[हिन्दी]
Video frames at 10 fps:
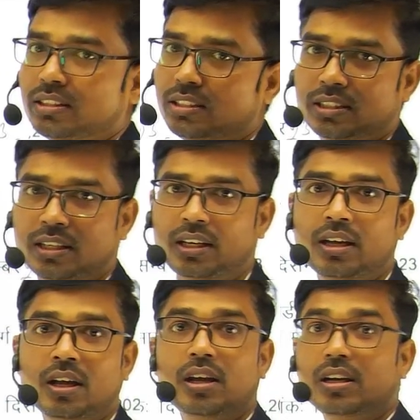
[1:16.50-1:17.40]
दी है
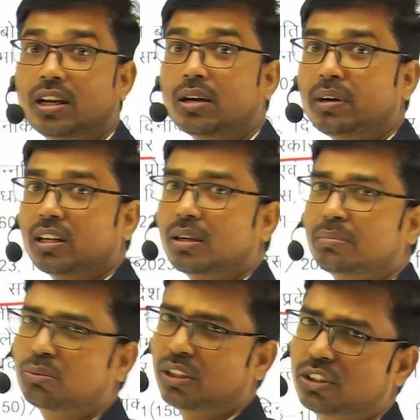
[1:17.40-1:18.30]
लगभग लगभग
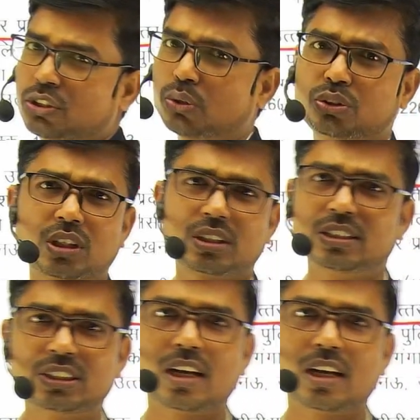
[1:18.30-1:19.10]
वही चौसठ हजार